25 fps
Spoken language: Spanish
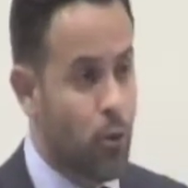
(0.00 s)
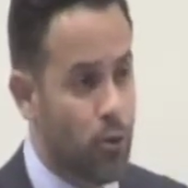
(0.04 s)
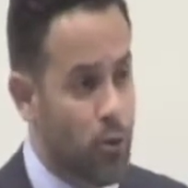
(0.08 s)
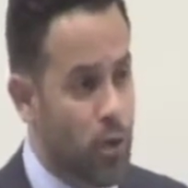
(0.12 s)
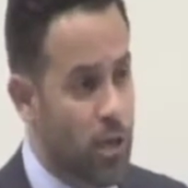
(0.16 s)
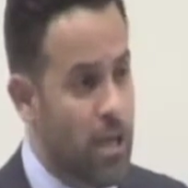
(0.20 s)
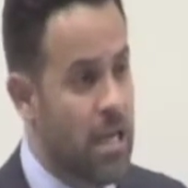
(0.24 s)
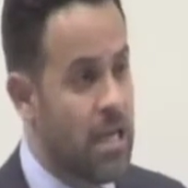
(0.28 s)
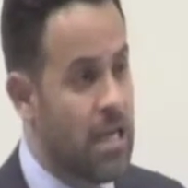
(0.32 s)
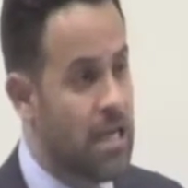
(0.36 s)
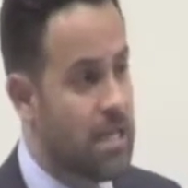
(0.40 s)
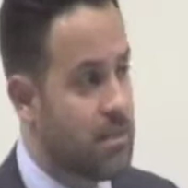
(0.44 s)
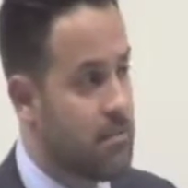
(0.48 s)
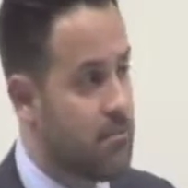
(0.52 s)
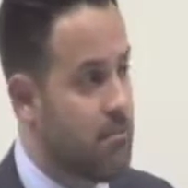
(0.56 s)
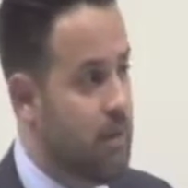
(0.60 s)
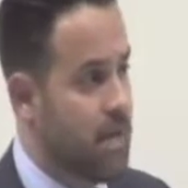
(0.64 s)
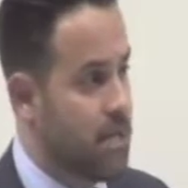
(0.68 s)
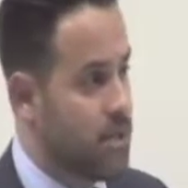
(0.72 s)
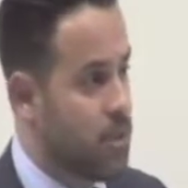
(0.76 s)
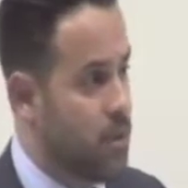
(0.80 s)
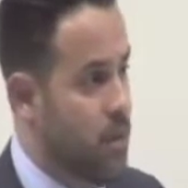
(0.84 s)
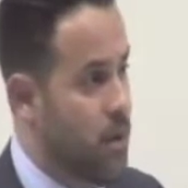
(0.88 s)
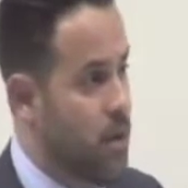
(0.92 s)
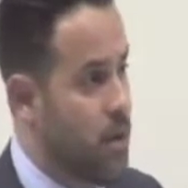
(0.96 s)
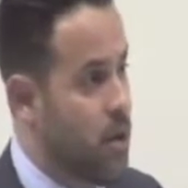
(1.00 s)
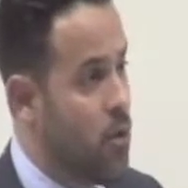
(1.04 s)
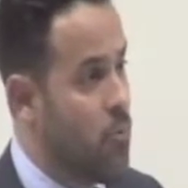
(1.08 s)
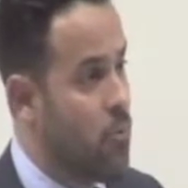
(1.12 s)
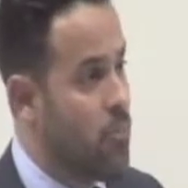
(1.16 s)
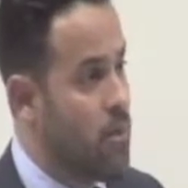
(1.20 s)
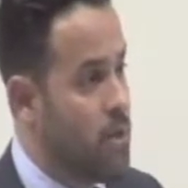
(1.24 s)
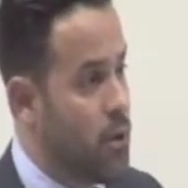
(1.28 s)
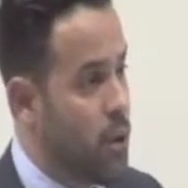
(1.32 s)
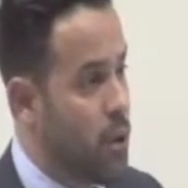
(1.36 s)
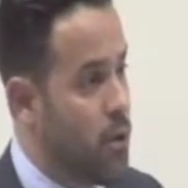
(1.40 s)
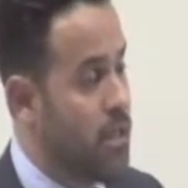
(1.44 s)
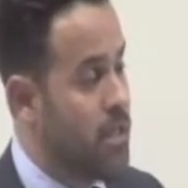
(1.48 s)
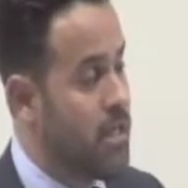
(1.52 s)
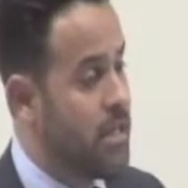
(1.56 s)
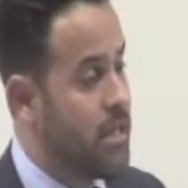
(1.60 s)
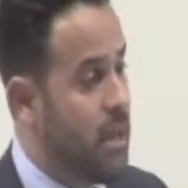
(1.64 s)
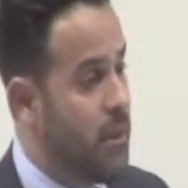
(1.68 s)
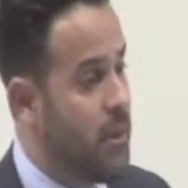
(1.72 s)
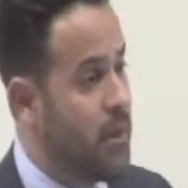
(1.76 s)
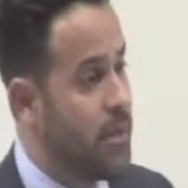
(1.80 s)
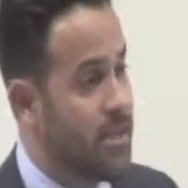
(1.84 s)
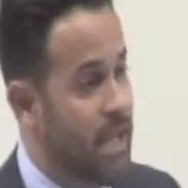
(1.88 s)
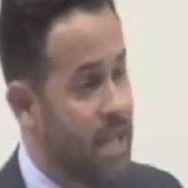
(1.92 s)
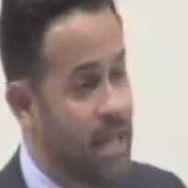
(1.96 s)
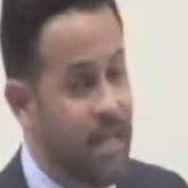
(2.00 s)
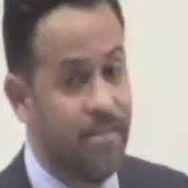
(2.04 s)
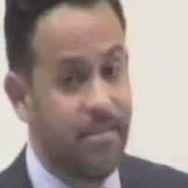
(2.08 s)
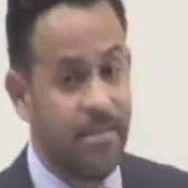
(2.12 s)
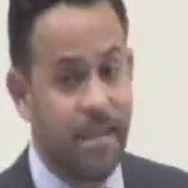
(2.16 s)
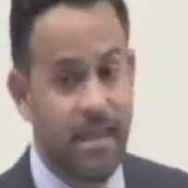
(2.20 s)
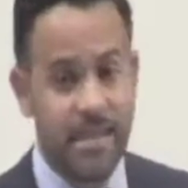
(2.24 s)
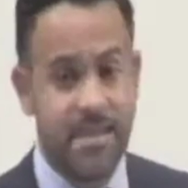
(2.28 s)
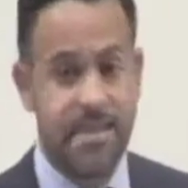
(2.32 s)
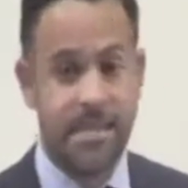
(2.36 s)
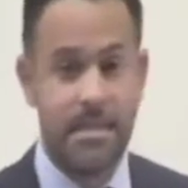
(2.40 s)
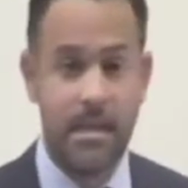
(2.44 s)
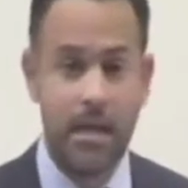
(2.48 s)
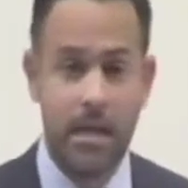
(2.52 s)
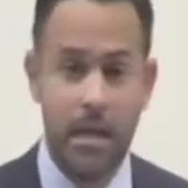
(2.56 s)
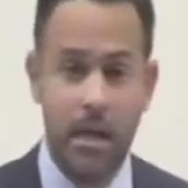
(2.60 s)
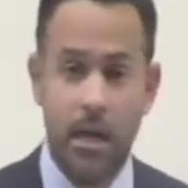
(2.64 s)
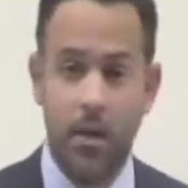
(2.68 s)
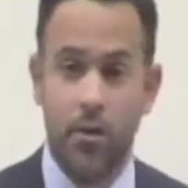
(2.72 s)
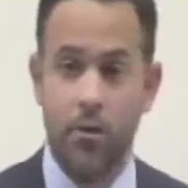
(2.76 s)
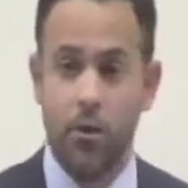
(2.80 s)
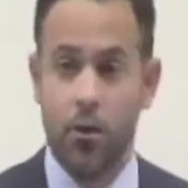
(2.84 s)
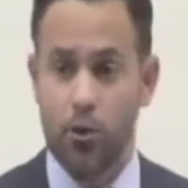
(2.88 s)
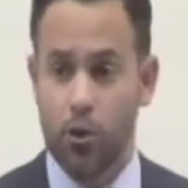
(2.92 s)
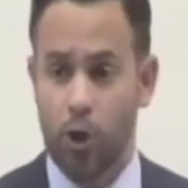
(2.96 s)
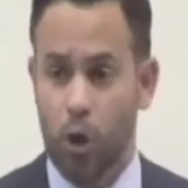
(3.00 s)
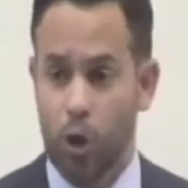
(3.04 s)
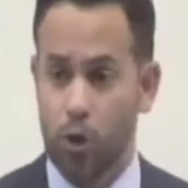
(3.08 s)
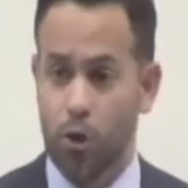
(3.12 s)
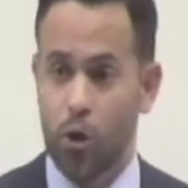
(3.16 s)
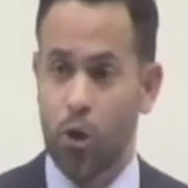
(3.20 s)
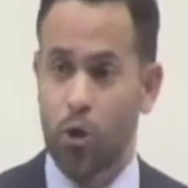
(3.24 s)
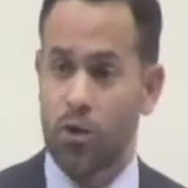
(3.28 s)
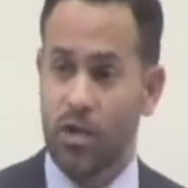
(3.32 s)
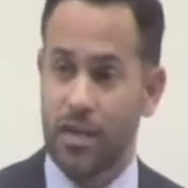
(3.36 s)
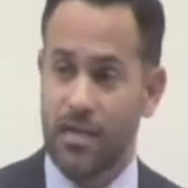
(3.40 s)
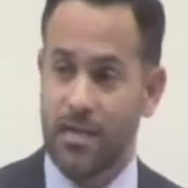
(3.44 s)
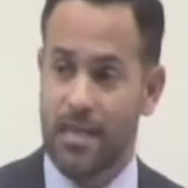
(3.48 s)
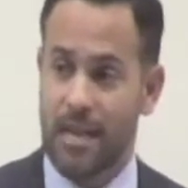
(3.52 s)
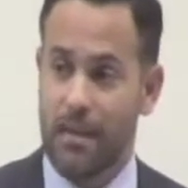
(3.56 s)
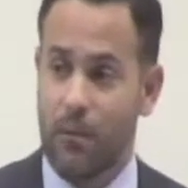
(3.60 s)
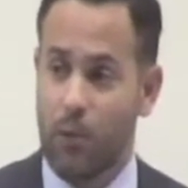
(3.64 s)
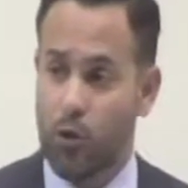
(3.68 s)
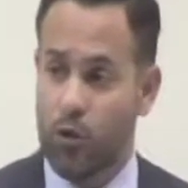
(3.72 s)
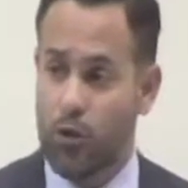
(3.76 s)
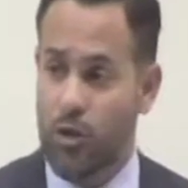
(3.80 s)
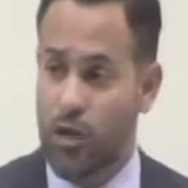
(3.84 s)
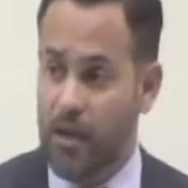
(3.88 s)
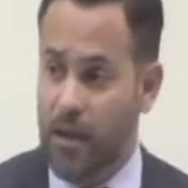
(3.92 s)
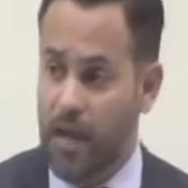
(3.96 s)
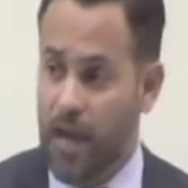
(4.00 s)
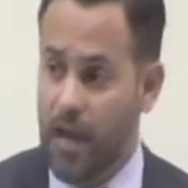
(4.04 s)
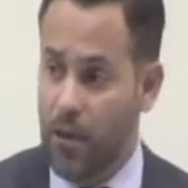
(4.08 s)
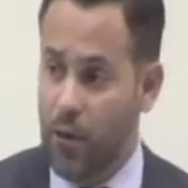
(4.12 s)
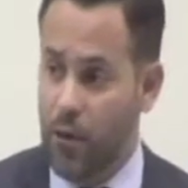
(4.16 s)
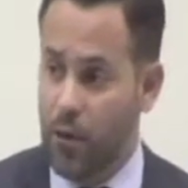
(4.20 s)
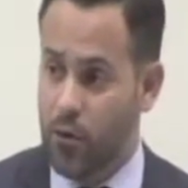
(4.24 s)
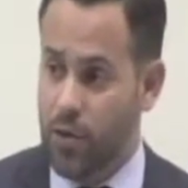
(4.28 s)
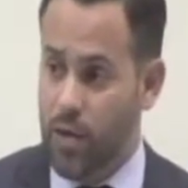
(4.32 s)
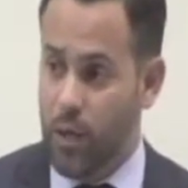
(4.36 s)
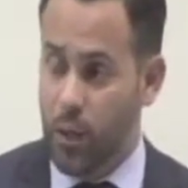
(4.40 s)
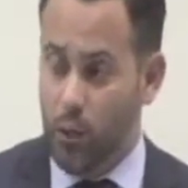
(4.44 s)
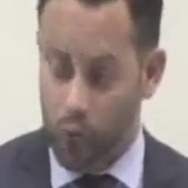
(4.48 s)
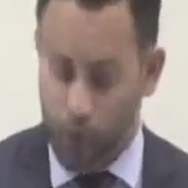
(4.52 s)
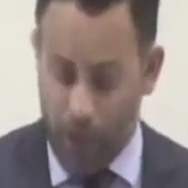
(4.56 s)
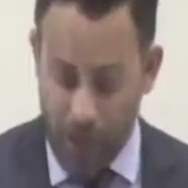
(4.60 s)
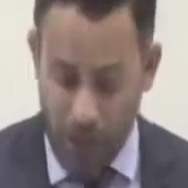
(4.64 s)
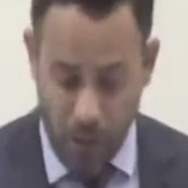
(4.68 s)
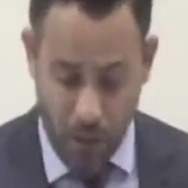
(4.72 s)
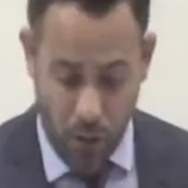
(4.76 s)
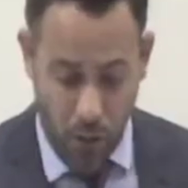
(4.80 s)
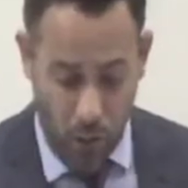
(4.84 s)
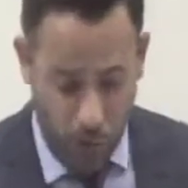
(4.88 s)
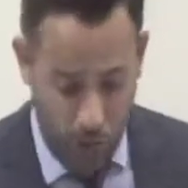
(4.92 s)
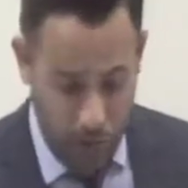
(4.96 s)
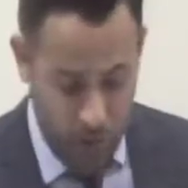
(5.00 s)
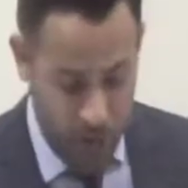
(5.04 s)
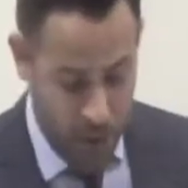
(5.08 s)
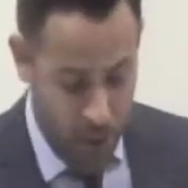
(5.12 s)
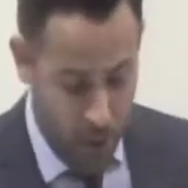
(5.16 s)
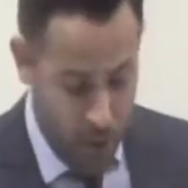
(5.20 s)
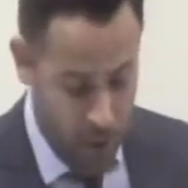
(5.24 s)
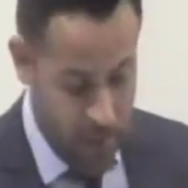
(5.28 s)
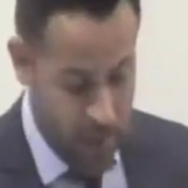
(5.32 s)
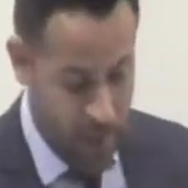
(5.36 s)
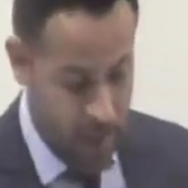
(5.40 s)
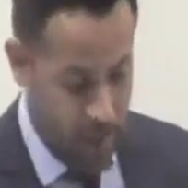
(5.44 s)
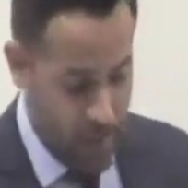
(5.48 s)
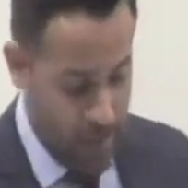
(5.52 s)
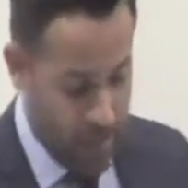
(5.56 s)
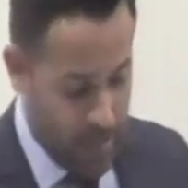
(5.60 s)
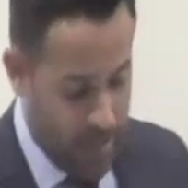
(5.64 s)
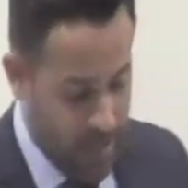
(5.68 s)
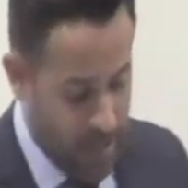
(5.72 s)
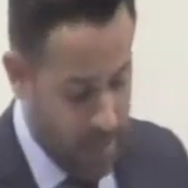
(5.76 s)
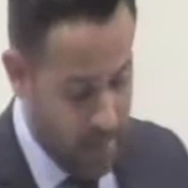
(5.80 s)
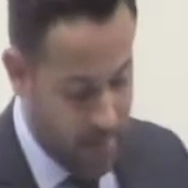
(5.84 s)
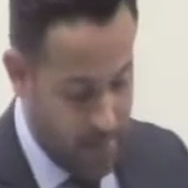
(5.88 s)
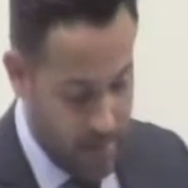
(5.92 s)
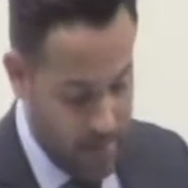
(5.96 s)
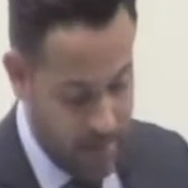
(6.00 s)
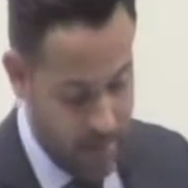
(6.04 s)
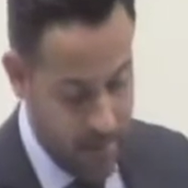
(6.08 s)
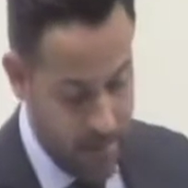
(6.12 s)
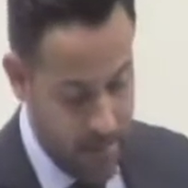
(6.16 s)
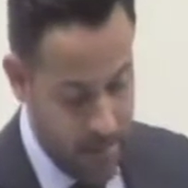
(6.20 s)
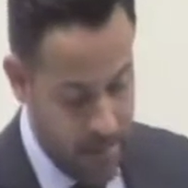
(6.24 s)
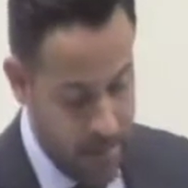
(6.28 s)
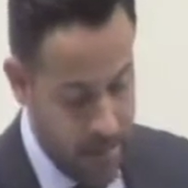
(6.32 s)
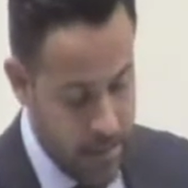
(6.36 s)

eh, más o menos millones de habitantes. Nosotros estamos cercanos a los 5 millones de habitantes.